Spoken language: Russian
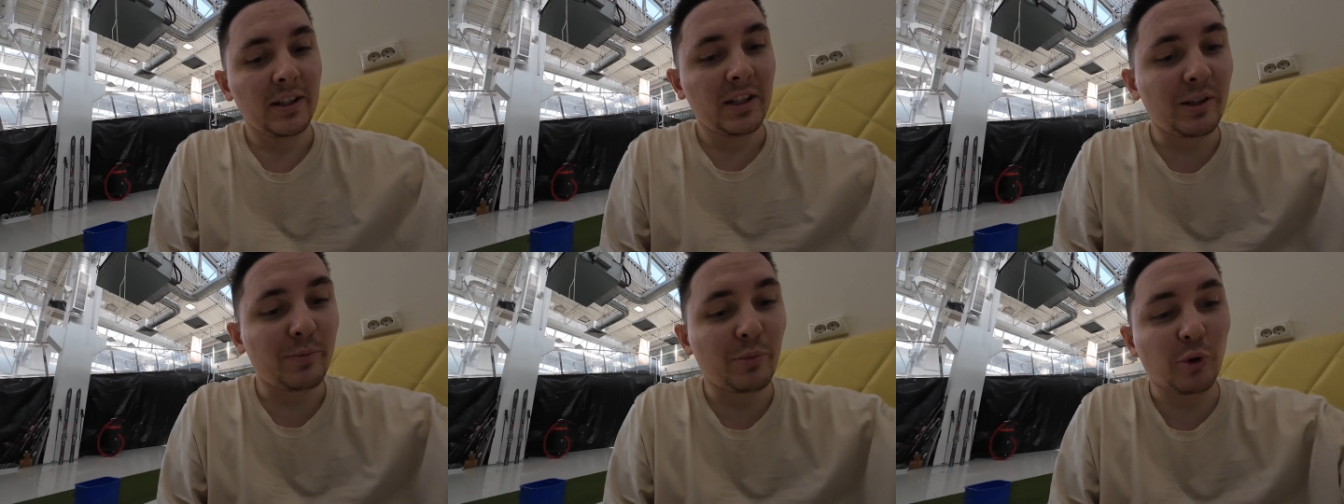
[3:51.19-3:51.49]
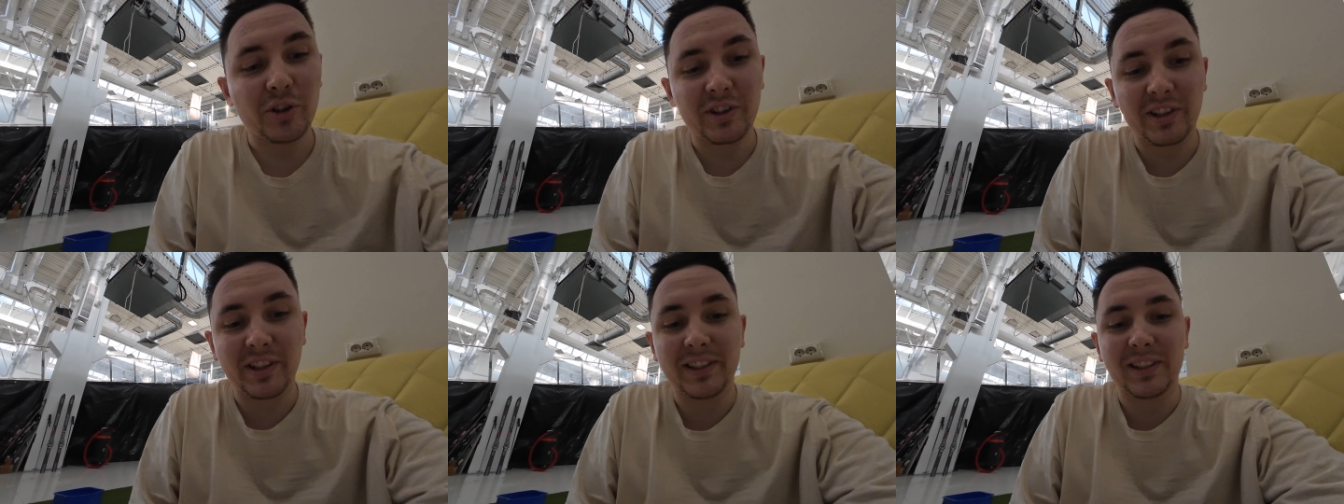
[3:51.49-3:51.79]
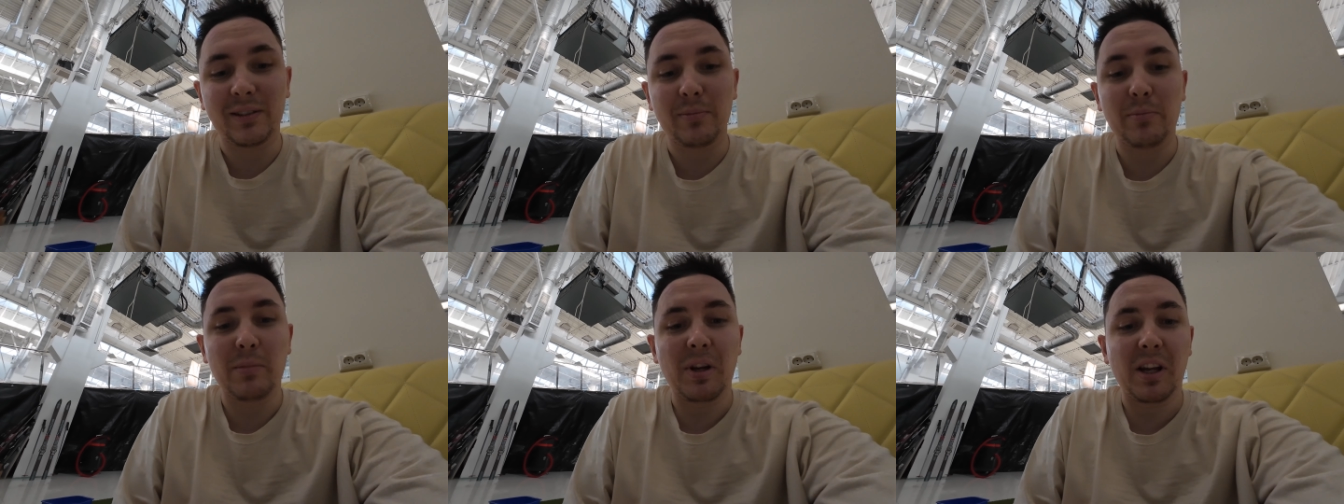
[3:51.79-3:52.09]
не просто
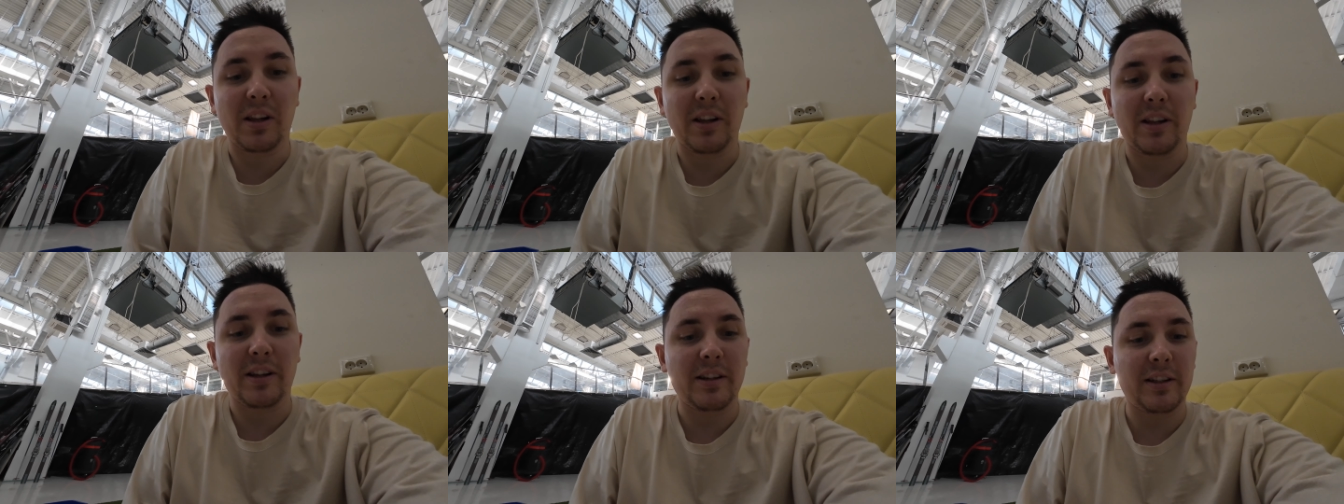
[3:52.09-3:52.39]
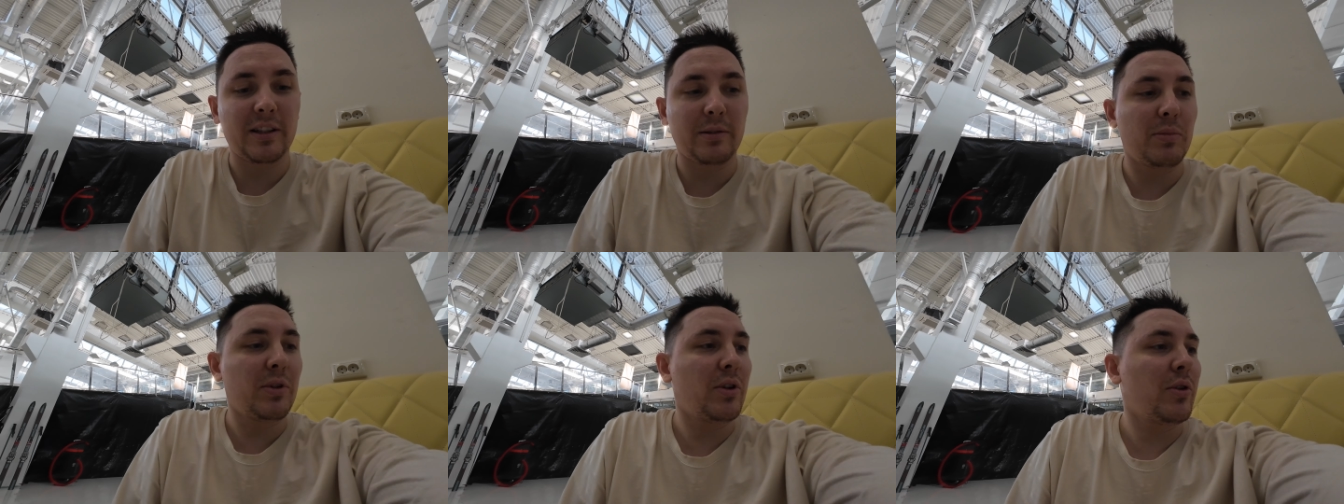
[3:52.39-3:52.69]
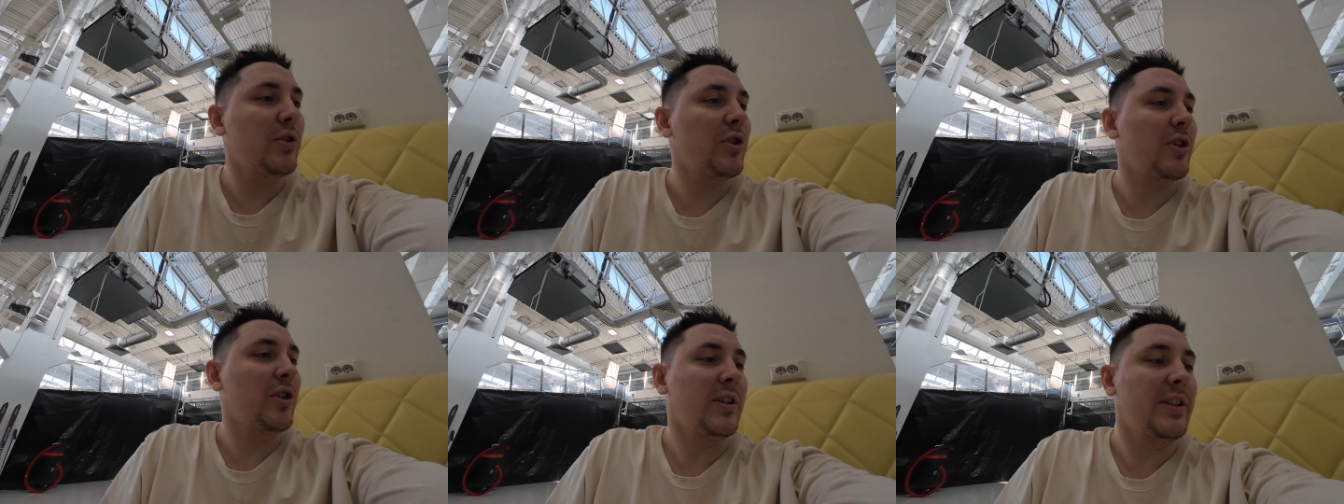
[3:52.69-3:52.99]
смело, это
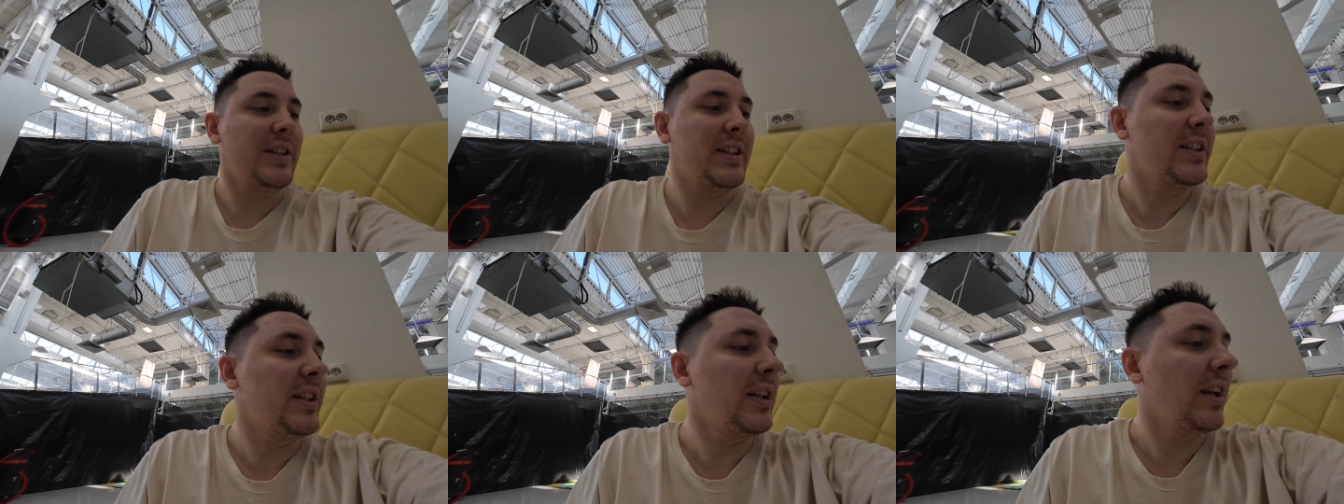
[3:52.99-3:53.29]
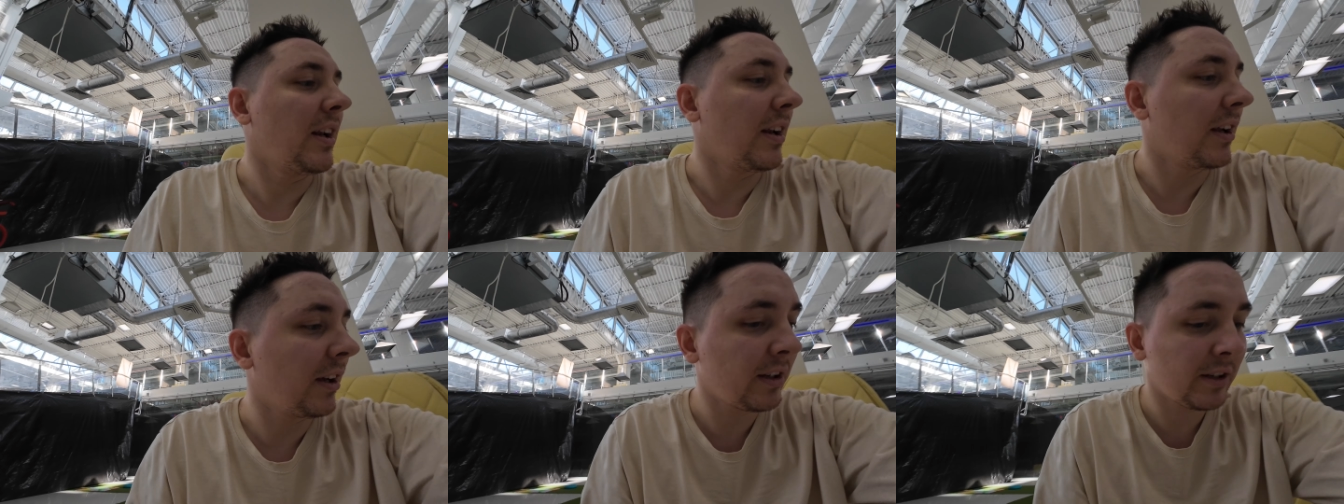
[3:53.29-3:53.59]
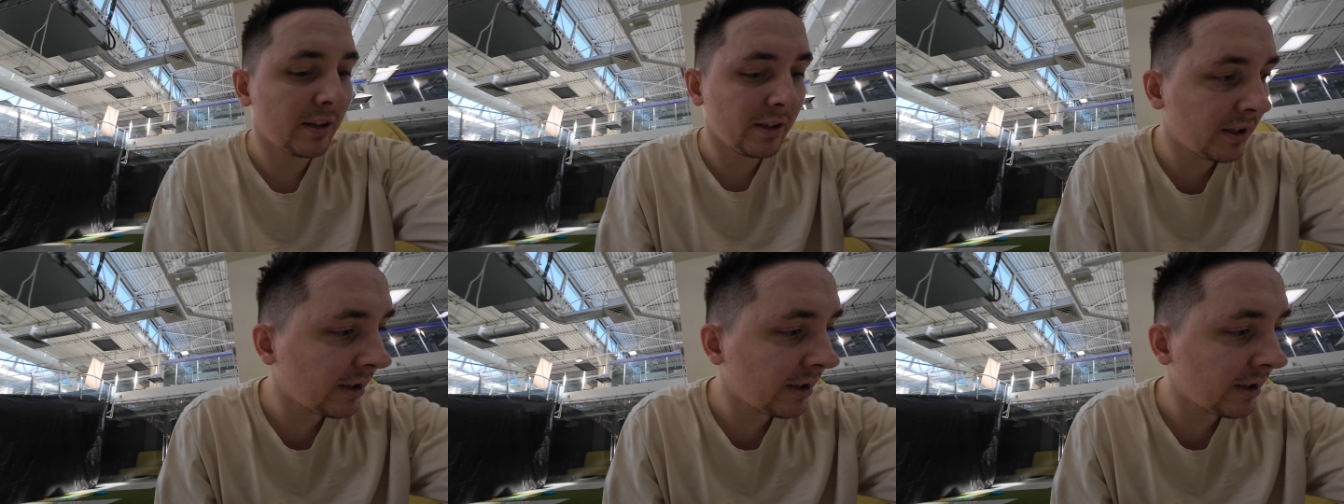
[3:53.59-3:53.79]
было очень сильно.